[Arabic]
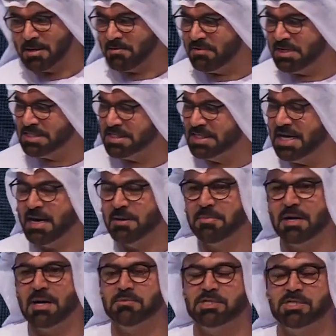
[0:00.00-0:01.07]
في السناب
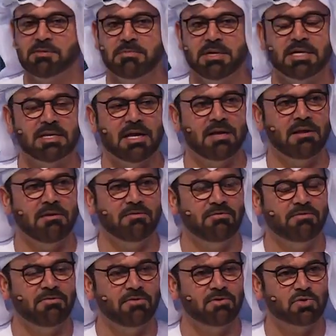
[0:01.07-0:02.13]
500
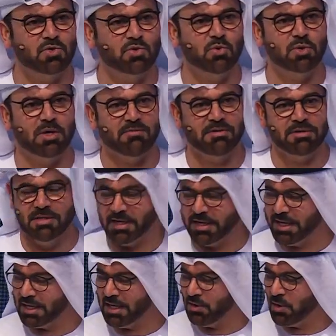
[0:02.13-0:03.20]
ألف صورة في
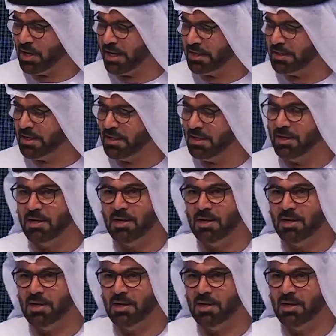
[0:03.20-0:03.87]
الدقيقة الواحدة